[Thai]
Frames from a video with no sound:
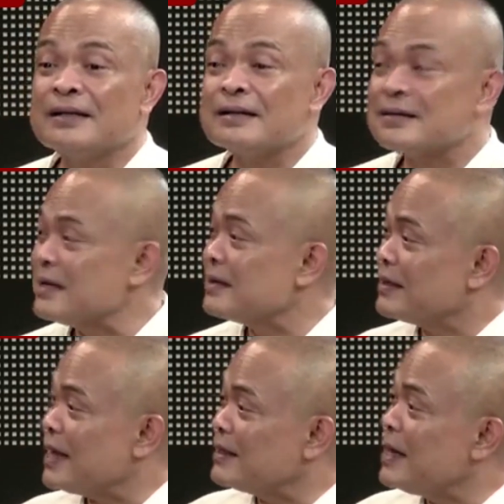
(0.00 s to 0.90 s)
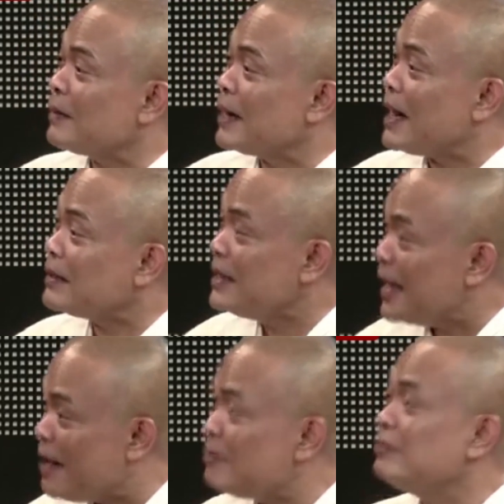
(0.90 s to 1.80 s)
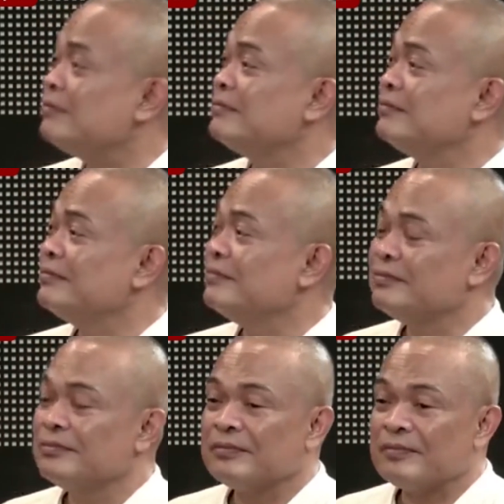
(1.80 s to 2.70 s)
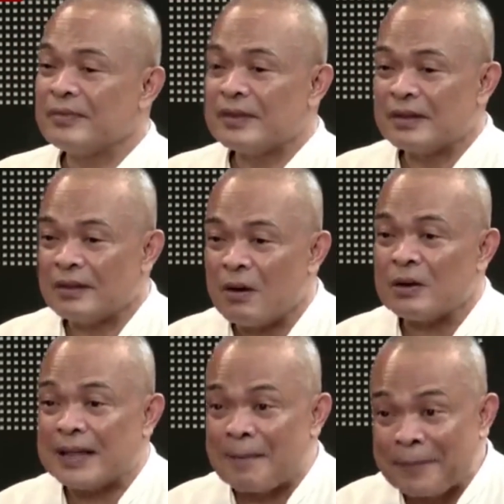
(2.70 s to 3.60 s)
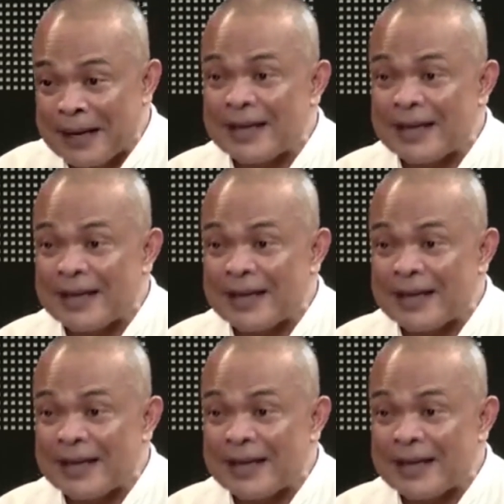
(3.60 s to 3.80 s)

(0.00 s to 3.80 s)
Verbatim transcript: ซึ่งถ้าเทียบกับครั้งที่แล้วโทษต่ำปี